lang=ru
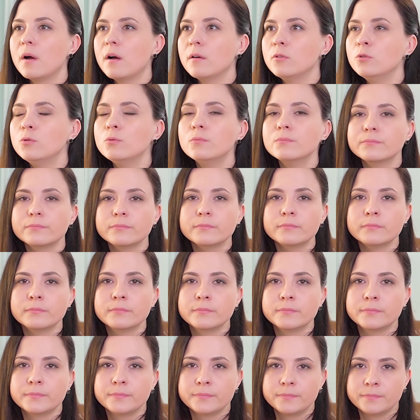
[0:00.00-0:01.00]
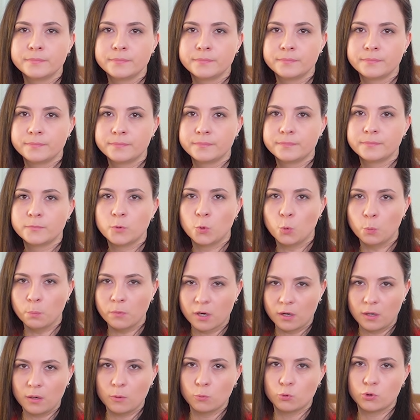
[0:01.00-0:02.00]
ну,
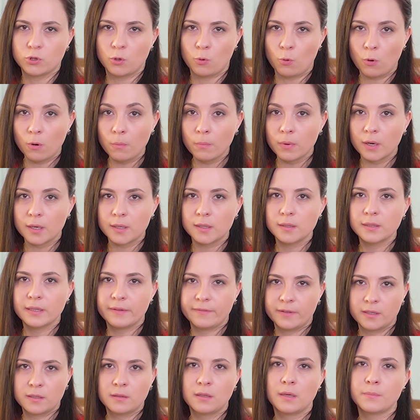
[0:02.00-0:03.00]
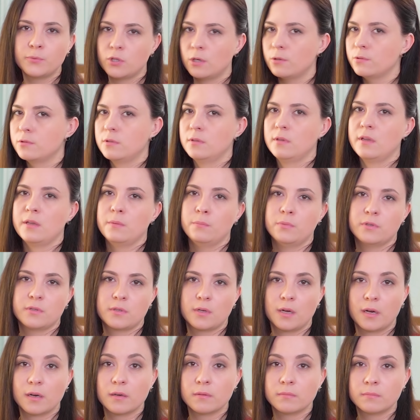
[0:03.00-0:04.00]
умерли уже оба и, наверное, общаются на небесах.
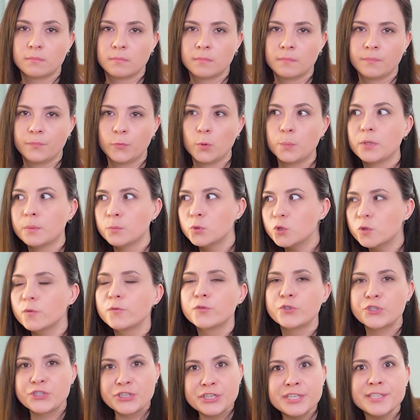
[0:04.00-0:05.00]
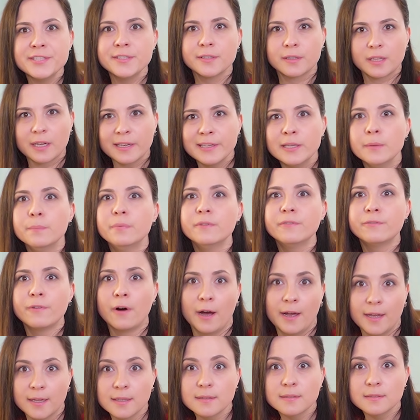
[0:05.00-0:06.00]
Ну, потому что в жизни так не
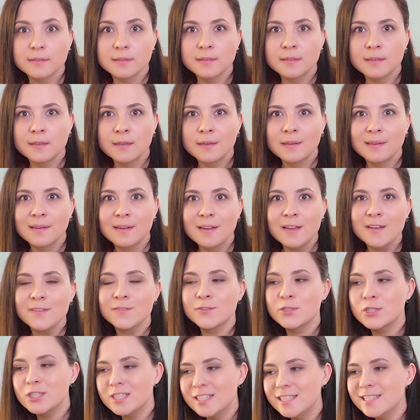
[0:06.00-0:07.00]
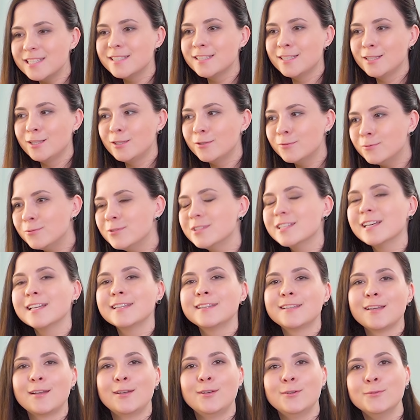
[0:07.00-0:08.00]
бывает. В жизни люди –
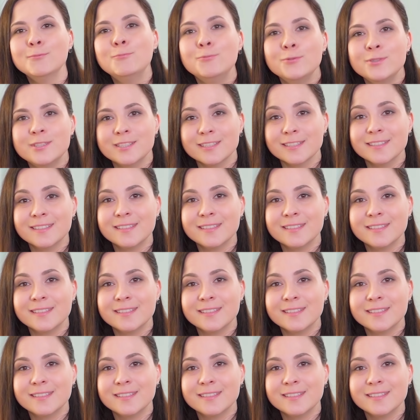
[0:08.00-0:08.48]
это люди.